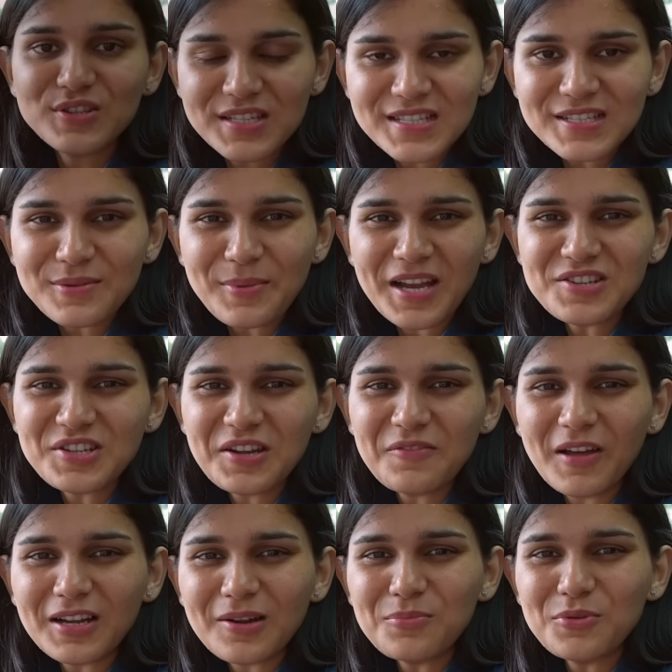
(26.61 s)
दिस इज हिमांशी एंड
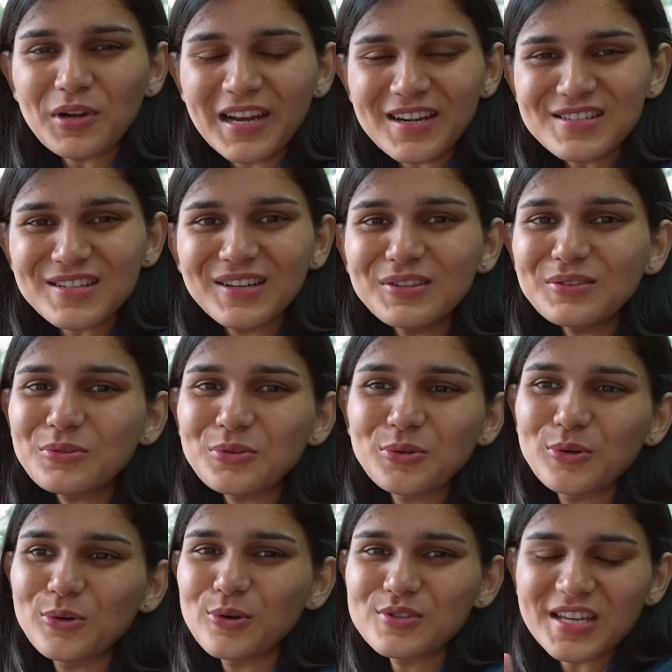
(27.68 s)
वेलकम टू लेट्स लर्न तो
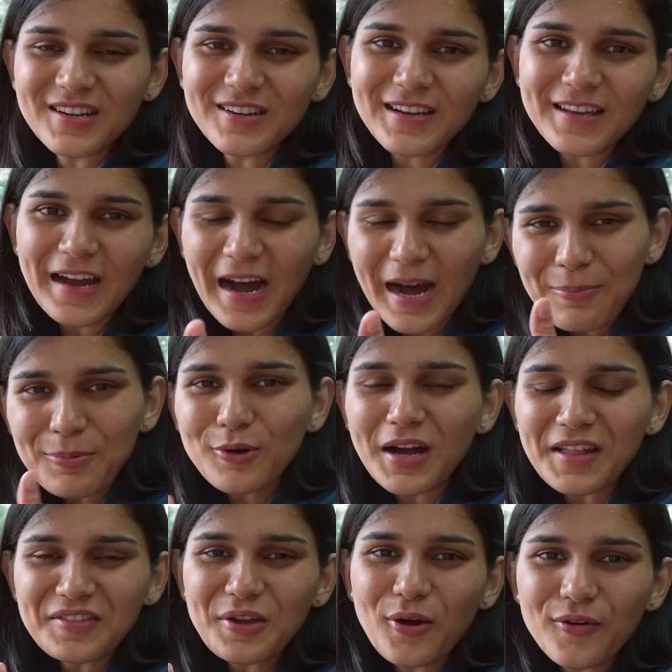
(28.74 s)
जनरली आप लोग
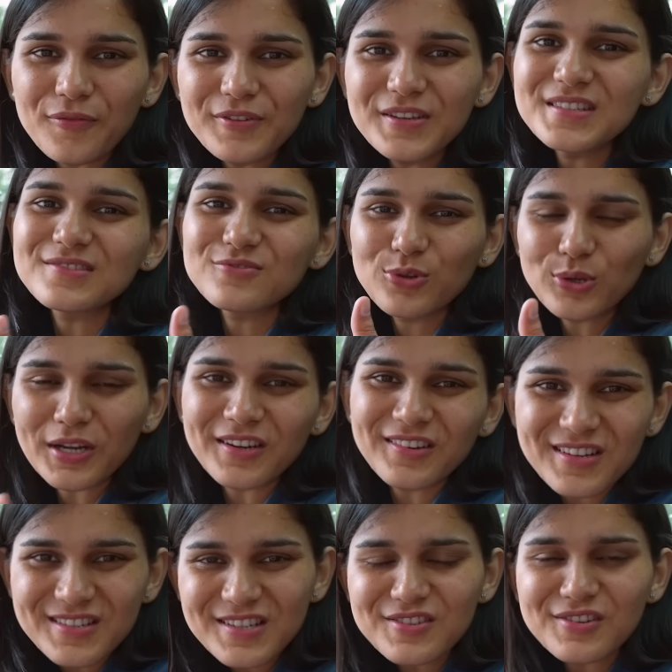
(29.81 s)
आते हैं ऑफिस जो
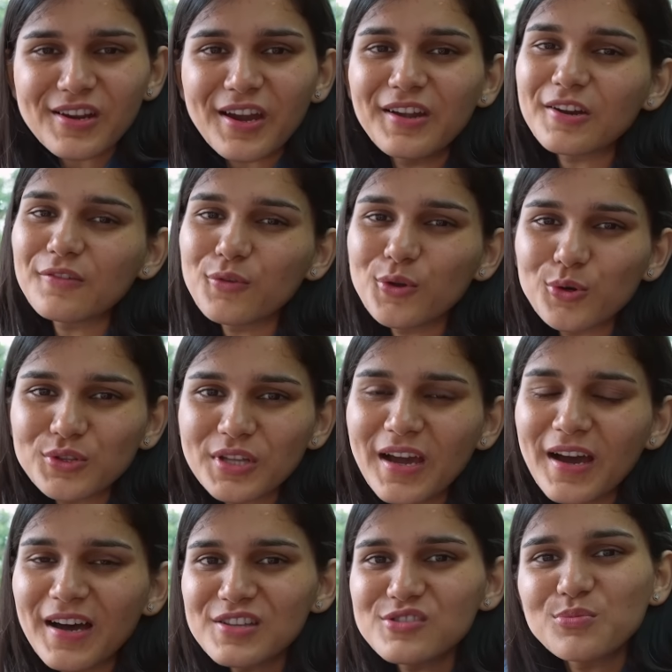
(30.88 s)
लर्नर्स हैं जिनका इंटरव्यू होता है
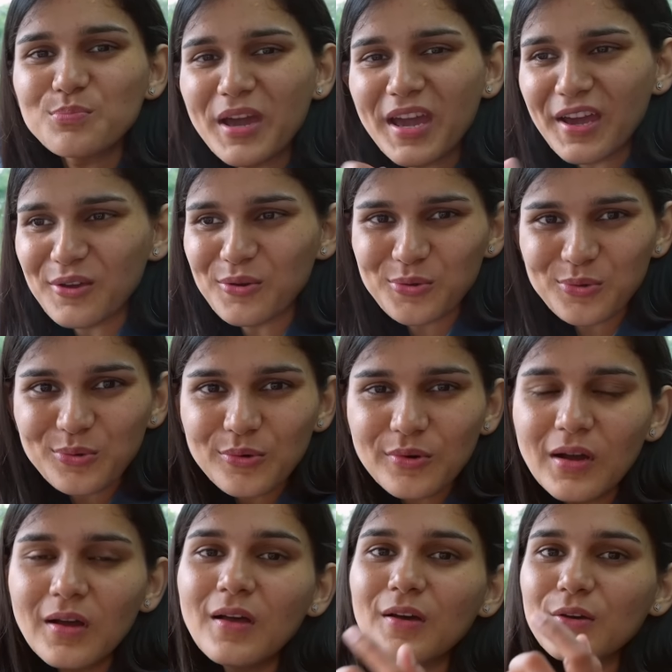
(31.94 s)
आज मैं आई हूँ
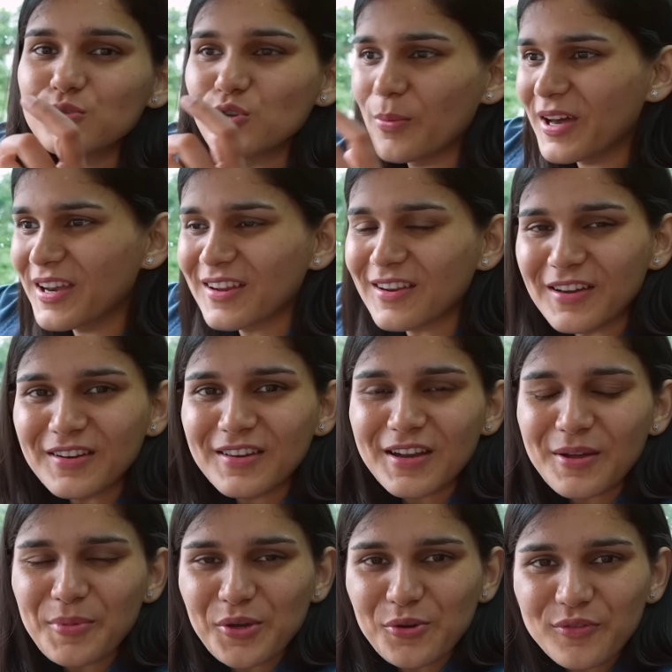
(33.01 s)
जो हमारे एक लर्नर
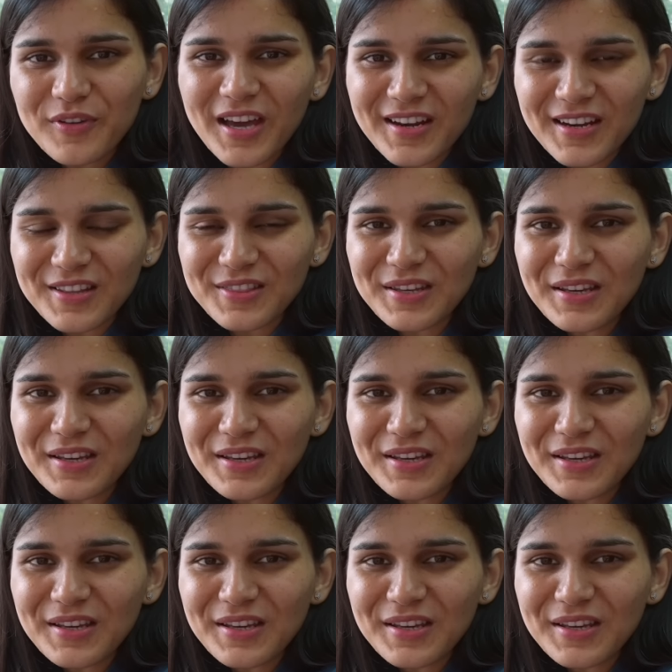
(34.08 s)
है मयूर बिहार रहते